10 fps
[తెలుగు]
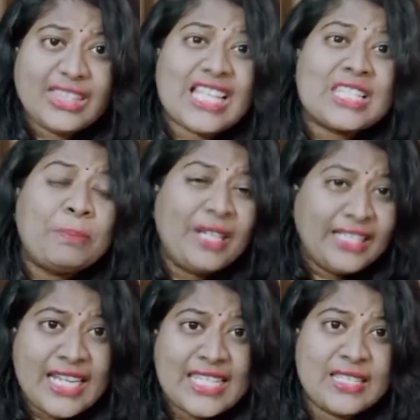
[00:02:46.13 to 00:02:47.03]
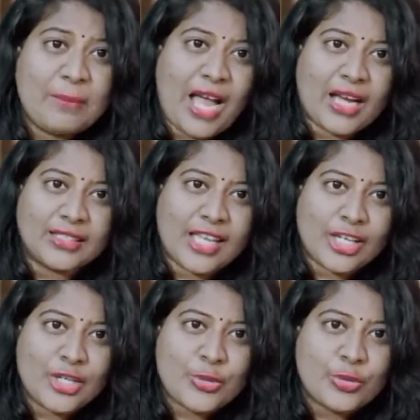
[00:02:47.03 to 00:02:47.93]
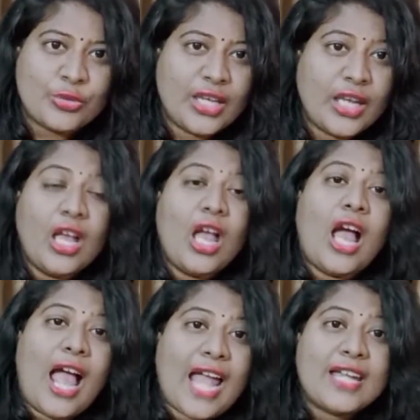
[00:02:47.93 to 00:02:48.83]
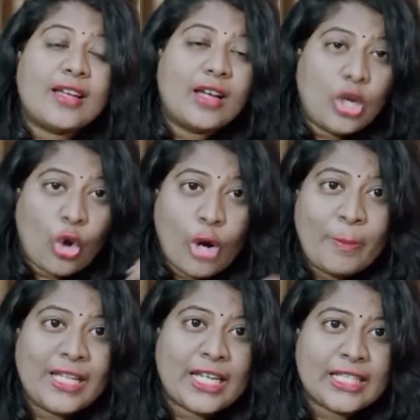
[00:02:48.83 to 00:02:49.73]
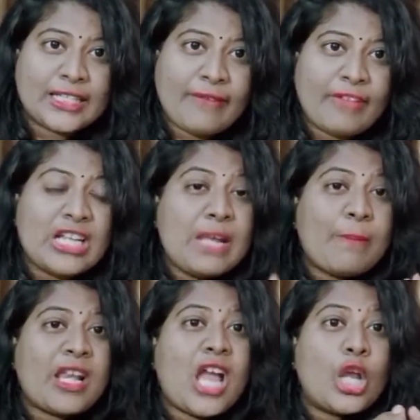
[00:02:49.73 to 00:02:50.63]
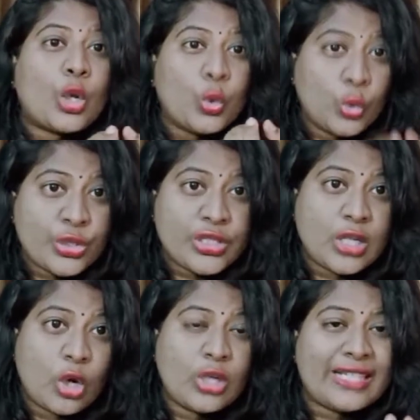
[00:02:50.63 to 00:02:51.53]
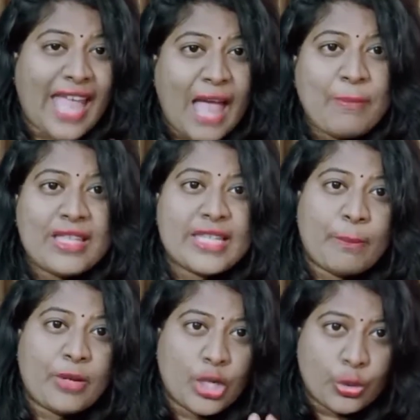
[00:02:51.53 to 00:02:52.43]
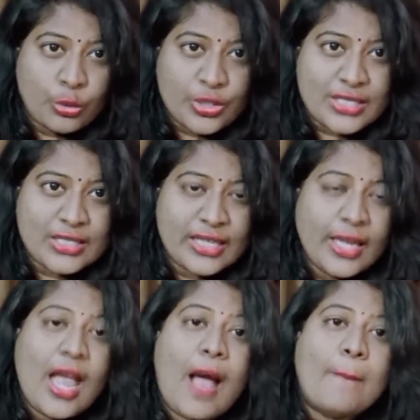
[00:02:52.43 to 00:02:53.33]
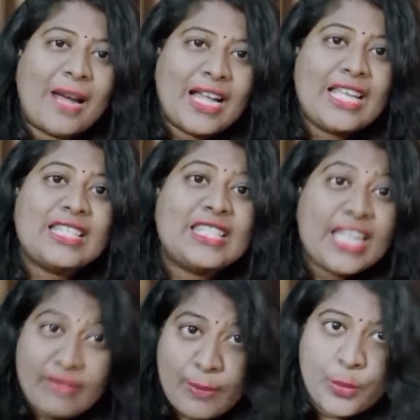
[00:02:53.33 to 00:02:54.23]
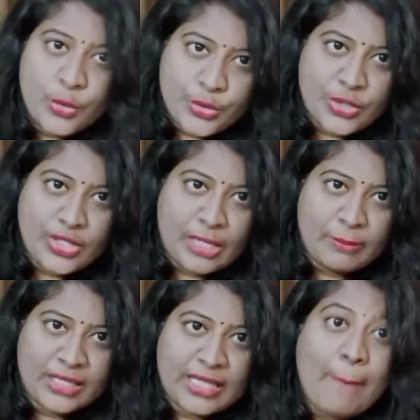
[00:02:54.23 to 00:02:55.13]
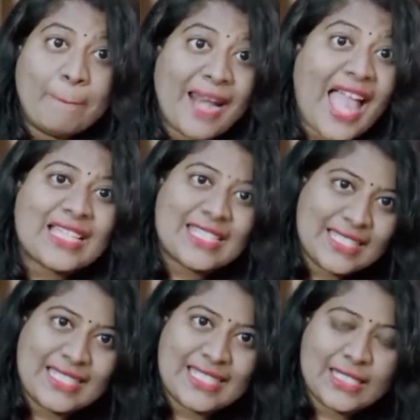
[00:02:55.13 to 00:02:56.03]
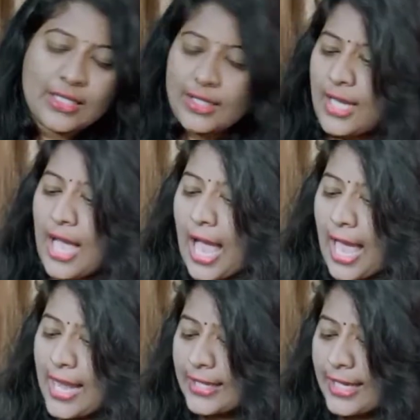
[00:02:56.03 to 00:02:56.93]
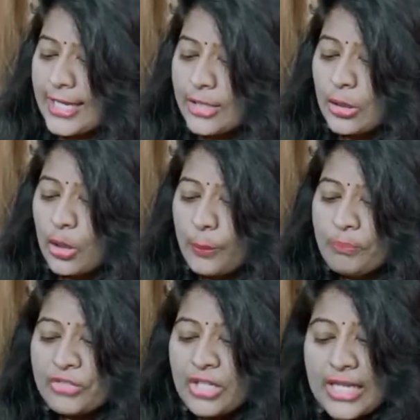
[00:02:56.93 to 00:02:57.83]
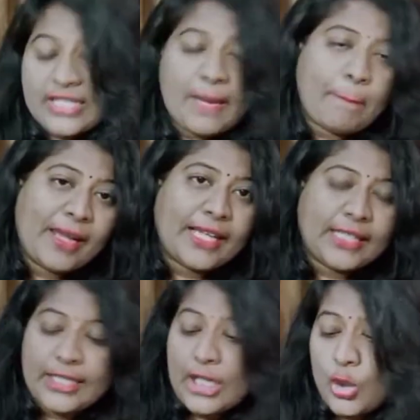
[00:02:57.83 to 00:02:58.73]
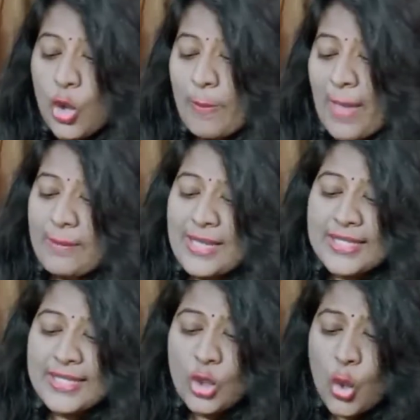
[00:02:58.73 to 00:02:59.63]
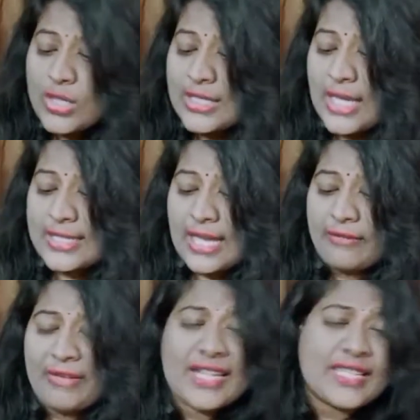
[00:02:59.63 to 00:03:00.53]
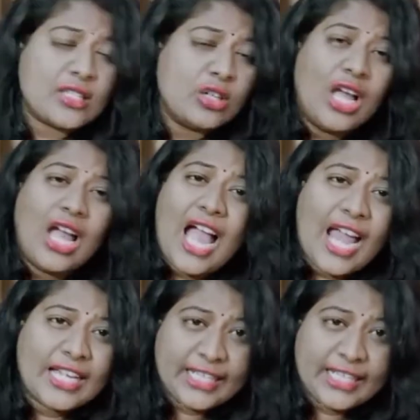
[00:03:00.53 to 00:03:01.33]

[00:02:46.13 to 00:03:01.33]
స్ప్లిట్ ని బాగా తగ్గిస్తుంది అండ్ లోపలికంతా వెళ్ళి మన రూట్స్లో డ్యామేజ్ అయిపోయిన రూట్స్ని మళ్ళీ జీవం పోస్తుంది అనమాట బ్లాక్ సీడ్స్ అలాగే ఇందులో నేను చెప్పాను కదండి నో పారబెన్స్ నో సల్ఫేట్స్ అండ్